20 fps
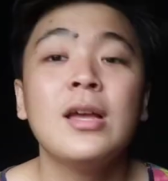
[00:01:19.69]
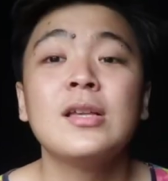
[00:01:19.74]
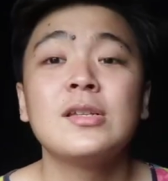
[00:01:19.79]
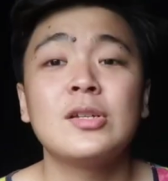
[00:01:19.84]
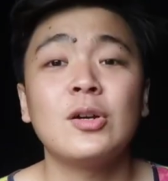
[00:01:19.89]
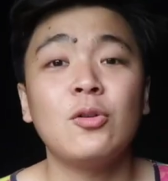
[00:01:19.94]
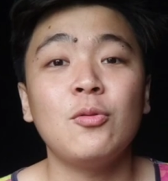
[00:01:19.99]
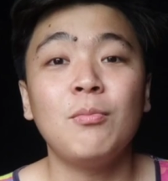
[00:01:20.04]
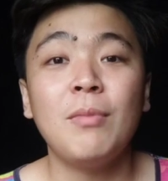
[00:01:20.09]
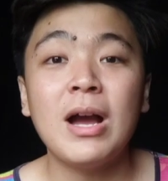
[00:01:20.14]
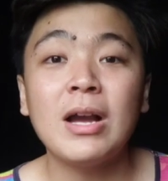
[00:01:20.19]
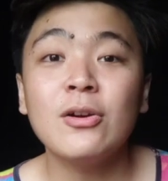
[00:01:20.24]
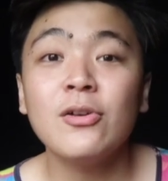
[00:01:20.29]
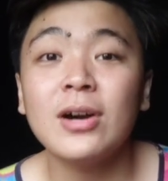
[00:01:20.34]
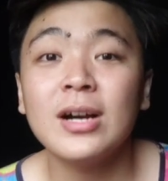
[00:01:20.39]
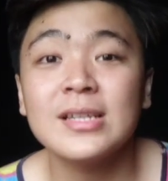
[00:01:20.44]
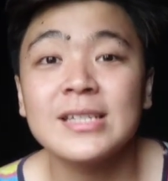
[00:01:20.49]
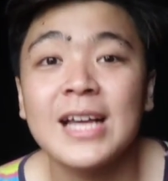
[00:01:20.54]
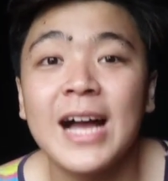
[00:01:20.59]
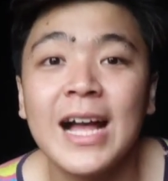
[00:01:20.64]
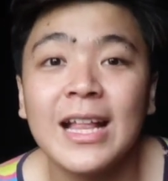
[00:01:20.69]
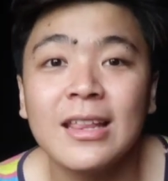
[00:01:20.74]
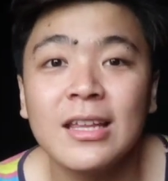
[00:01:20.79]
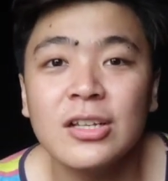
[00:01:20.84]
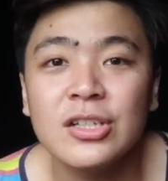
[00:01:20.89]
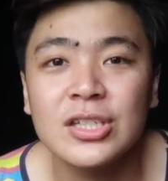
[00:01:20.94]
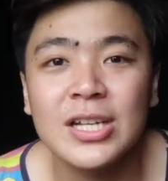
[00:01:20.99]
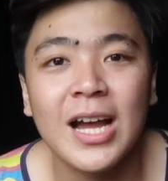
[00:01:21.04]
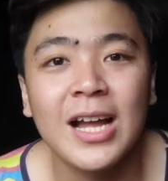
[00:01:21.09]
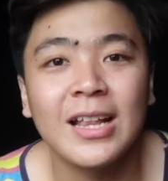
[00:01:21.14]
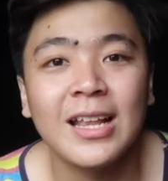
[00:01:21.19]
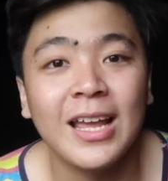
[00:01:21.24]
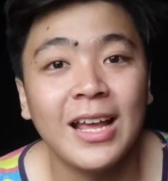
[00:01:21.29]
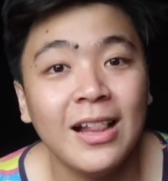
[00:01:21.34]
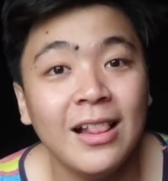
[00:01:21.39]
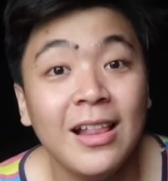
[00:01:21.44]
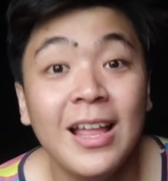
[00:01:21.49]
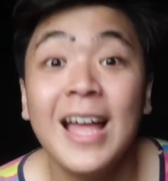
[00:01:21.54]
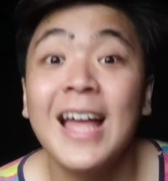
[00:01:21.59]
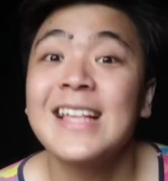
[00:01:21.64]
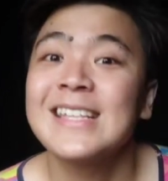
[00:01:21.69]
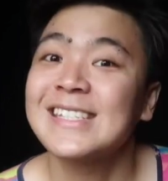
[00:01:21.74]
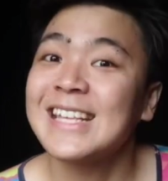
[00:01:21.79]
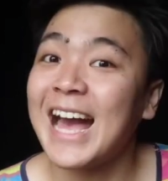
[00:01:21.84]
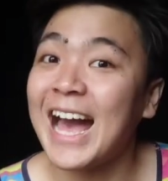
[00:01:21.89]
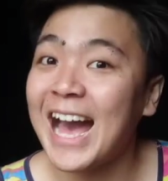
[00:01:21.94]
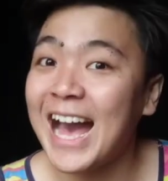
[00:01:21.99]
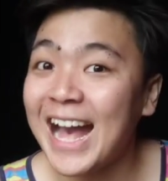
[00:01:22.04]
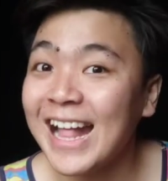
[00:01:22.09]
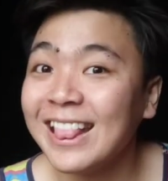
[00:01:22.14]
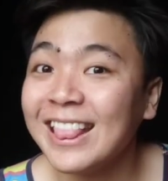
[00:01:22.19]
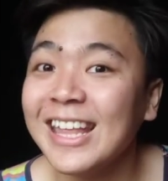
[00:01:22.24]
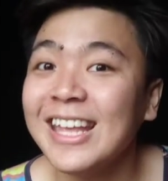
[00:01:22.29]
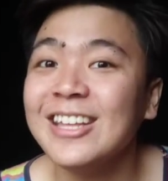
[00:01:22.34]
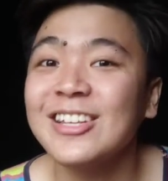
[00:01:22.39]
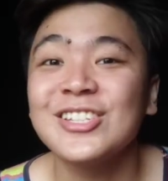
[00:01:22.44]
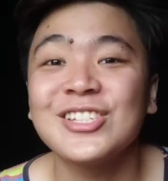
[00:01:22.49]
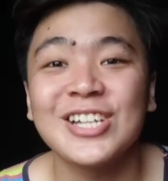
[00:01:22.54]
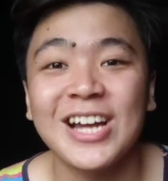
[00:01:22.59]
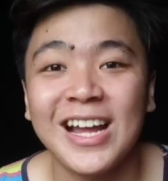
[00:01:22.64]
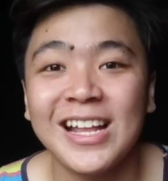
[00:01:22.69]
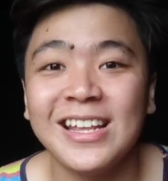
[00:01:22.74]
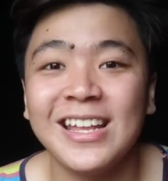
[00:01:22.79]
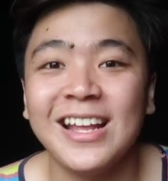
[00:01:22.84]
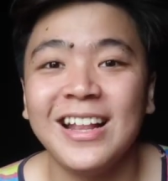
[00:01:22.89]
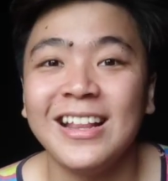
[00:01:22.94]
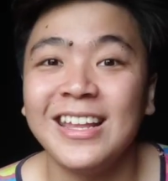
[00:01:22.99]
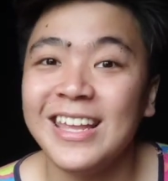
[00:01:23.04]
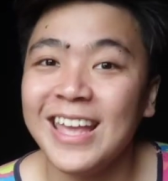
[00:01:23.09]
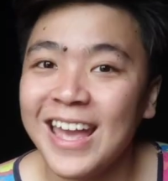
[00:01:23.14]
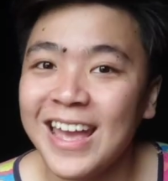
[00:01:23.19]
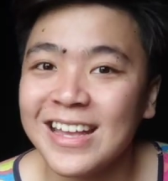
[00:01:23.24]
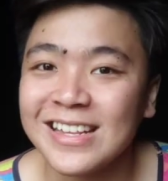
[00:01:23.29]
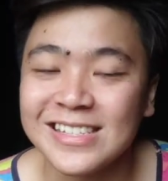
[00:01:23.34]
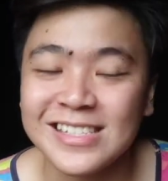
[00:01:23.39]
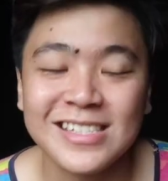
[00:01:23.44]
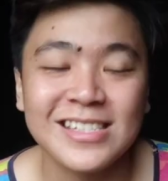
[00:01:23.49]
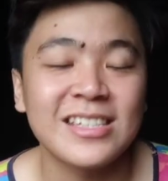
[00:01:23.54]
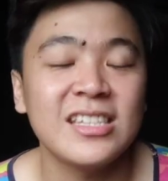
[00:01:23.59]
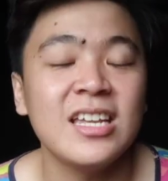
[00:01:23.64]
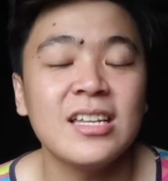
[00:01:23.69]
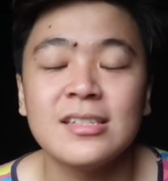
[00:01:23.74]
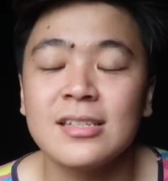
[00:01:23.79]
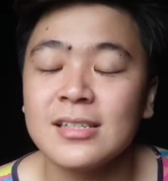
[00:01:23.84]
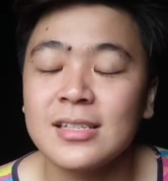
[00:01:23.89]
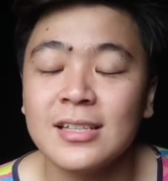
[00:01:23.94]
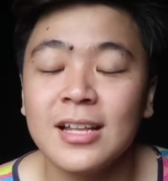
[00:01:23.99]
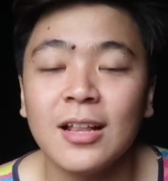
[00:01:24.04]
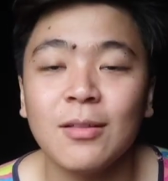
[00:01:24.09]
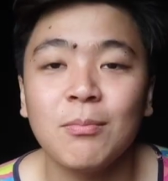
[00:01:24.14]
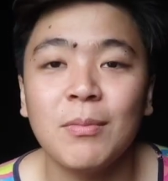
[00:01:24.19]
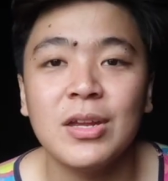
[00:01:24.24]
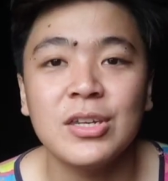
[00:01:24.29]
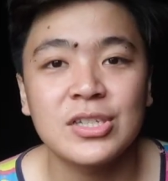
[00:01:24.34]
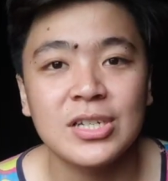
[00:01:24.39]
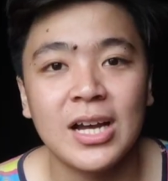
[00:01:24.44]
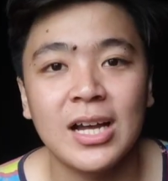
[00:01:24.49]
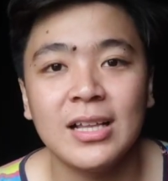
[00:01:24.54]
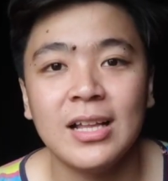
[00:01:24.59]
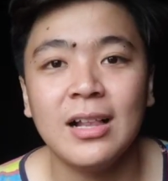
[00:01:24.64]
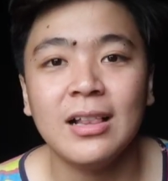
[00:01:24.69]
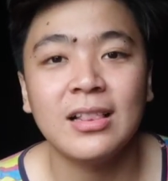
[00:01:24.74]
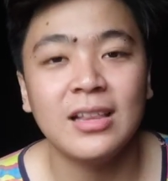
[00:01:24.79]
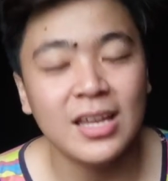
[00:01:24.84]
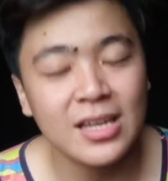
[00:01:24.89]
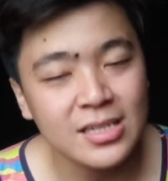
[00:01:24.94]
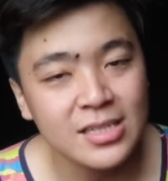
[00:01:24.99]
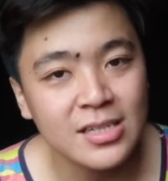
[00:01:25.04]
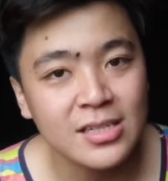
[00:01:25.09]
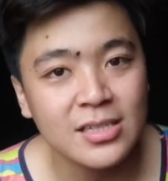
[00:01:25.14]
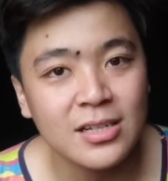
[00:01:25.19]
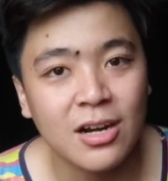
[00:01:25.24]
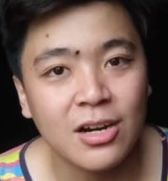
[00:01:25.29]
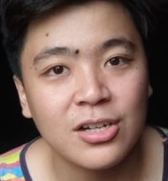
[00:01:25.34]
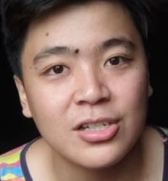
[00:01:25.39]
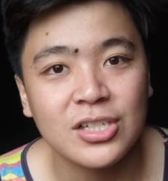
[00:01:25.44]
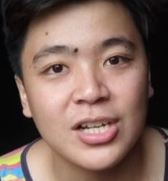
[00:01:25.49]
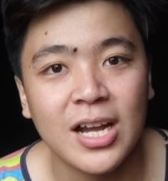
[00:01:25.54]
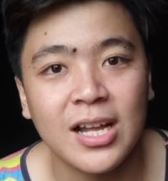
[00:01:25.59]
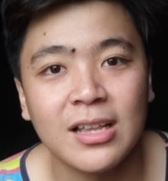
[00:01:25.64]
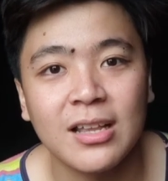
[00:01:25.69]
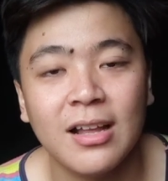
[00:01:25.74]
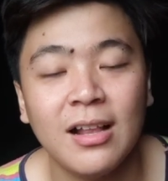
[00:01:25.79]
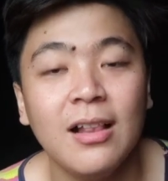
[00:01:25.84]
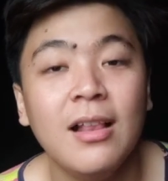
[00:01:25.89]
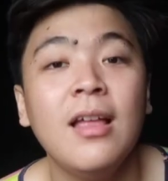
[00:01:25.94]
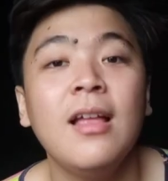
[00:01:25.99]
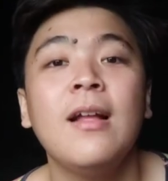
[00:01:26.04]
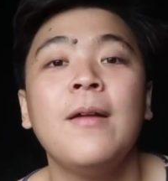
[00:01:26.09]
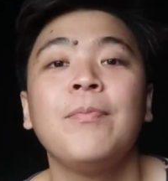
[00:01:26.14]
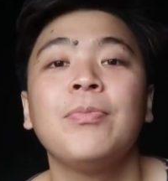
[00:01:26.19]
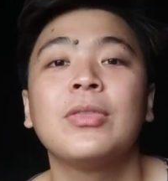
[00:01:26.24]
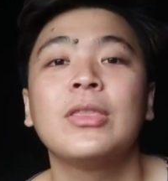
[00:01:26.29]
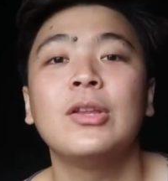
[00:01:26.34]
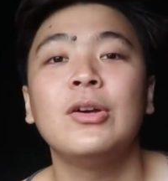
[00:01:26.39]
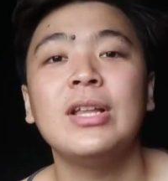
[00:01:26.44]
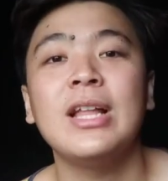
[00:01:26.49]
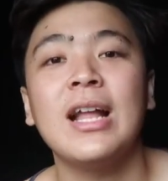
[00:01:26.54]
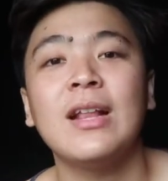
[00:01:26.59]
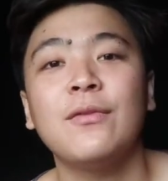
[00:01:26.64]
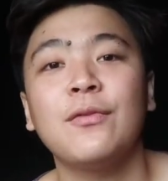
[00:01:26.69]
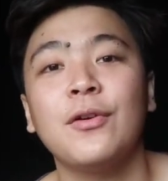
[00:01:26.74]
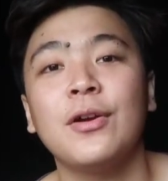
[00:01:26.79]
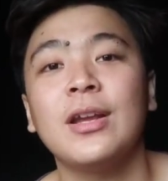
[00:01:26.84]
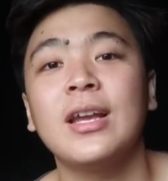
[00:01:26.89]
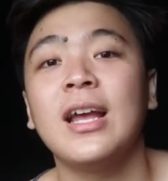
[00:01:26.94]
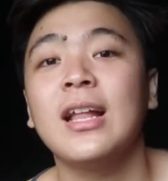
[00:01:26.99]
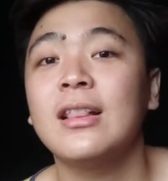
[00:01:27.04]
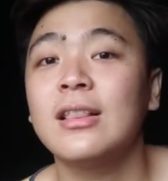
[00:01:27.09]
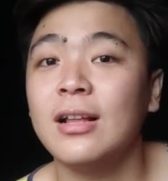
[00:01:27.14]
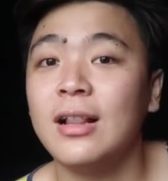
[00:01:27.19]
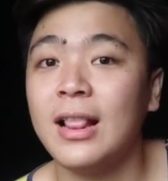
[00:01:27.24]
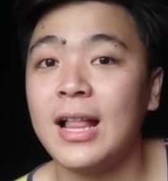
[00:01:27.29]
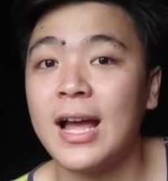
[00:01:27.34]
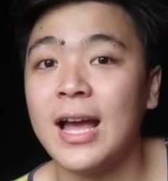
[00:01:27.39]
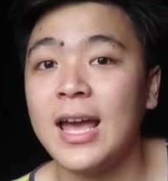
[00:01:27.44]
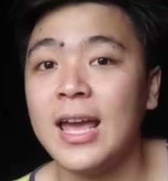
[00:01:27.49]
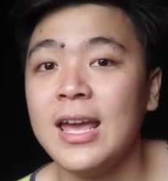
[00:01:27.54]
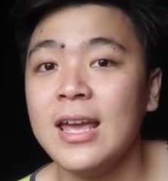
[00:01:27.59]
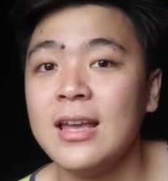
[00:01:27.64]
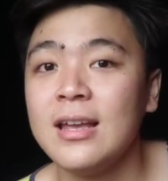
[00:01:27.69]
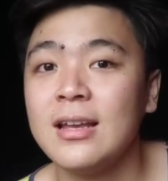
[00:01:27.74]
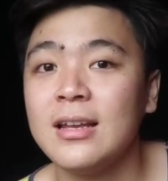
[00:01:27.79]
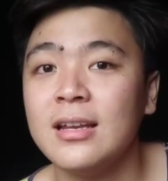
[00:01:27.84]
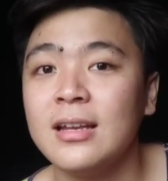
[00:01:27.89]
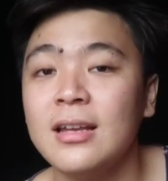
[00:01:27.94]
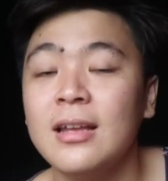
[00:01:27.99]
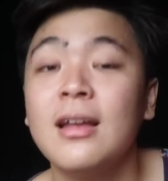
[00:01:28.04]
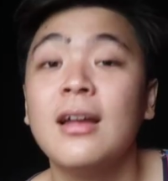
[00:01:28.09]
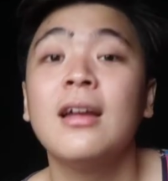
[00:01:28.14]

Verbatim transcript: So kung bago ka sa ating channel, sa ating channel, yes, this is not my channel, this is our channel. Do not forget to like,